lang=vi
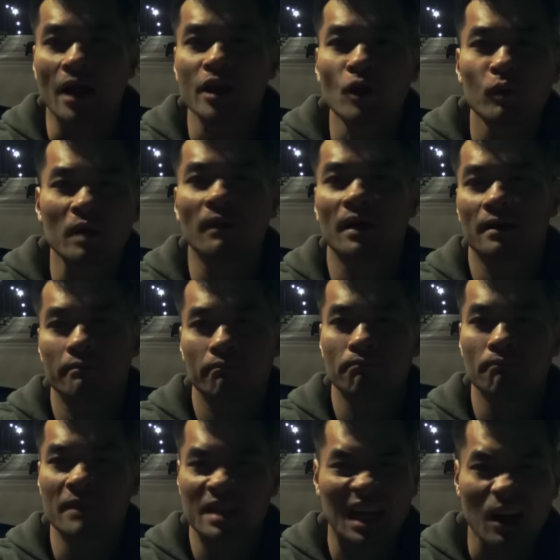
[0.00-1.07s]
ở chung với mình,
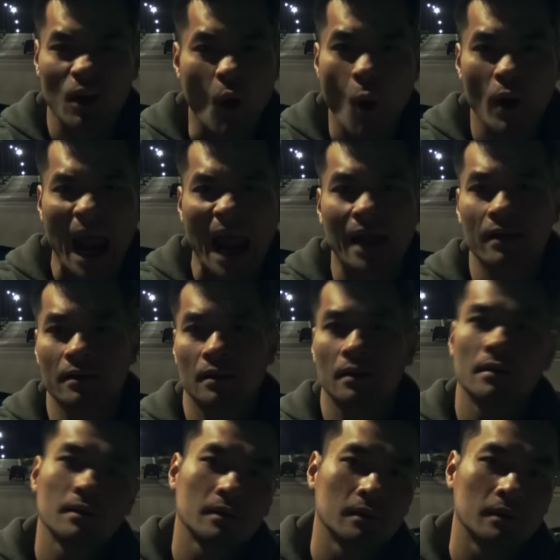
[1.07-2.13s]
mình rất là khô khan.
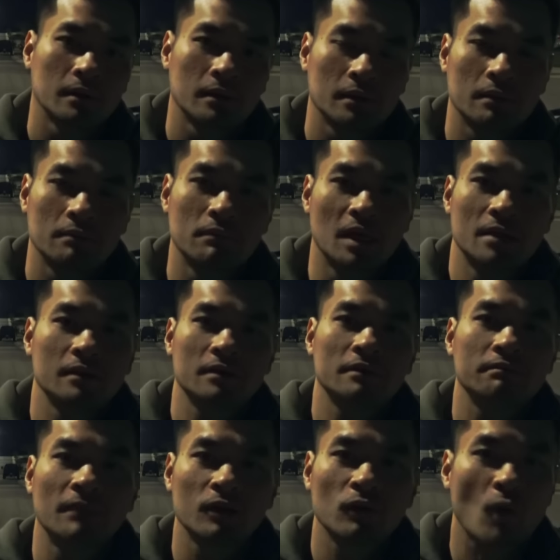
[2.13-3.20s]

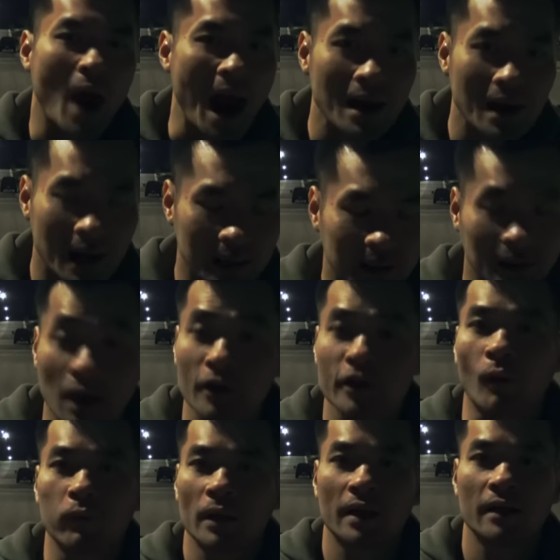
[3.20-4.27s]
Mình quá là thực
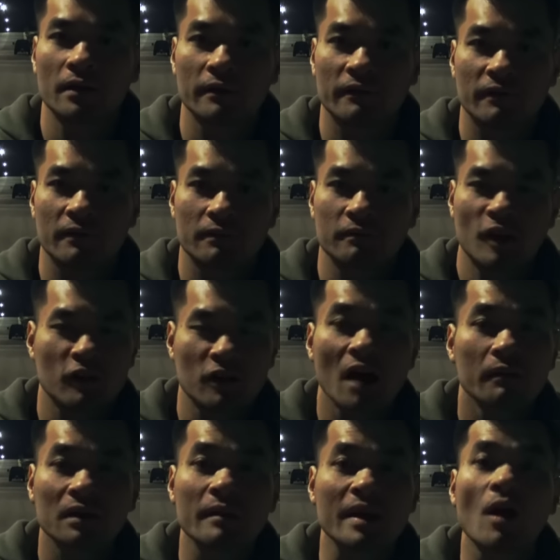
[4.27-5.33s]
dụng đi, nó
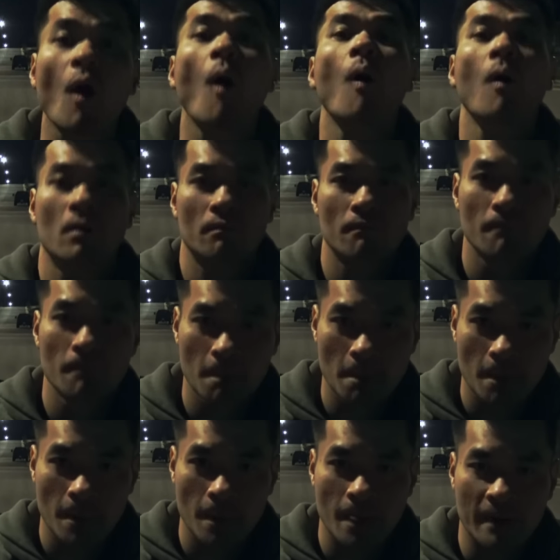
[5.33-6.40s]
bị khô.
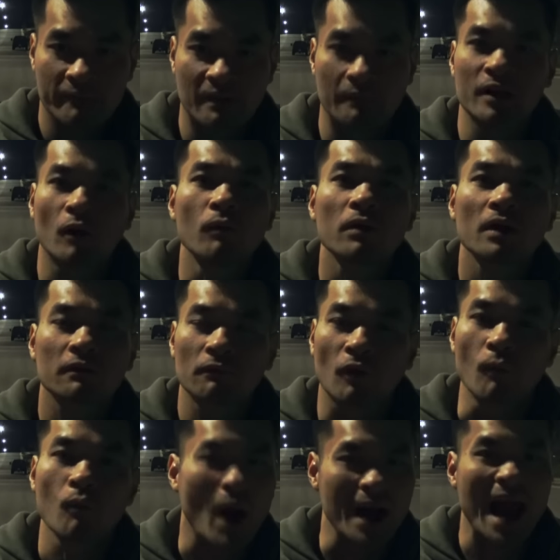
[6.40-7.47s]
Và mình cũng
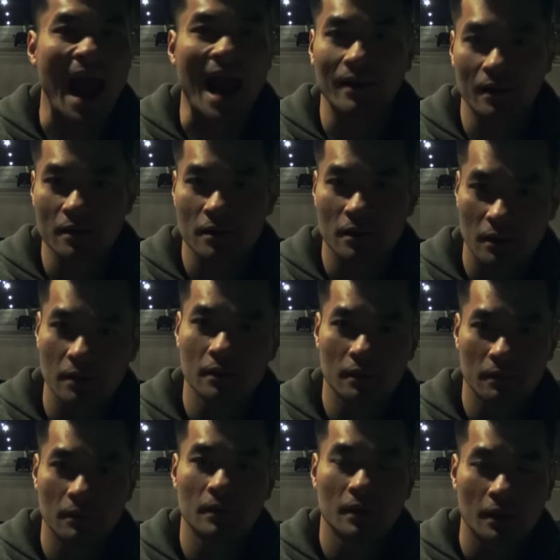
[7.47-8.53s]
quái đản nữa
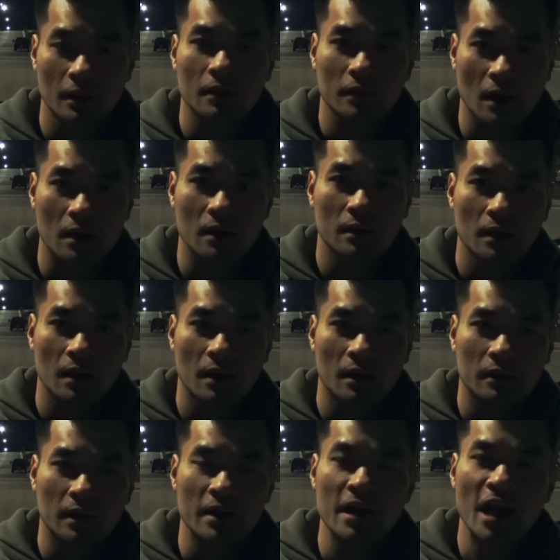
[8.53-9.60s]
đó.
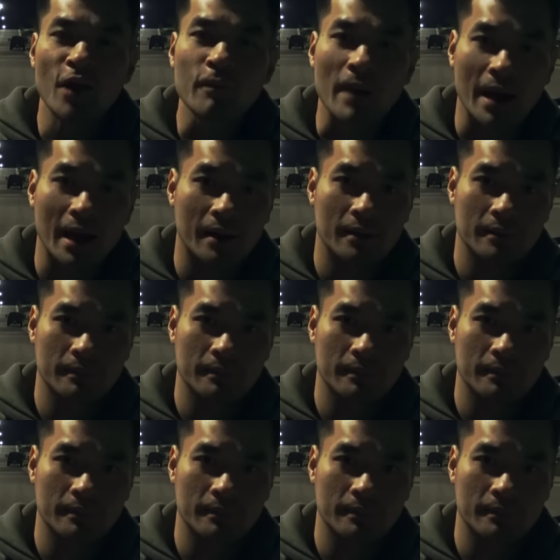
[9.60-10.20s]
Thì nếu mà